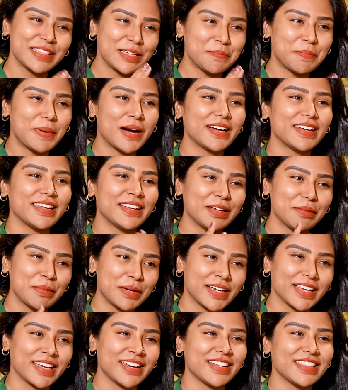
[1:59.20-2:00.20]
அந்த பாட்டி
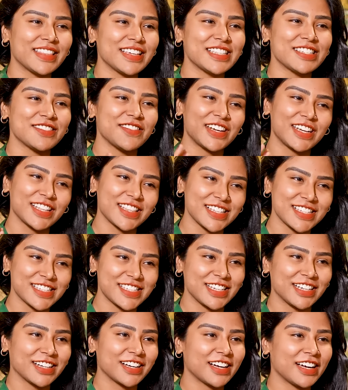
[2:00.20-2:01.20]
நமக்கு என்ன தேய்ச்சி விட்டது
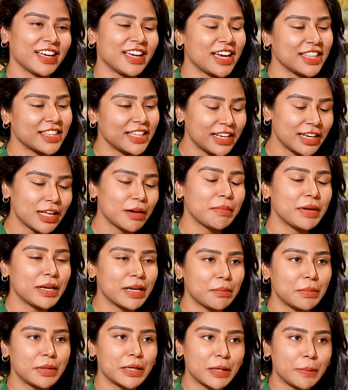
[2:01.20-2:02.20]
சியக்காய் அதெல்லாமே
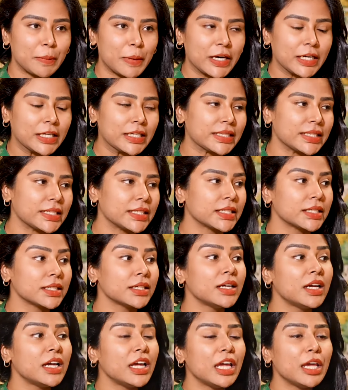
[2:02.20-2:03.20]
நம்மளுக்கு பழக்கத்துல
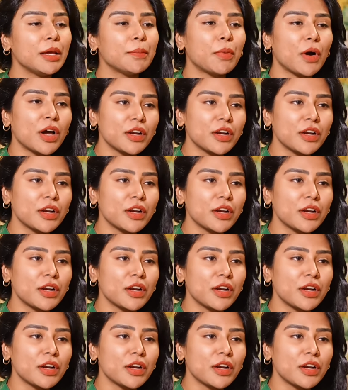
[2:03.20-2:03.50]
இருக்கு இப்போ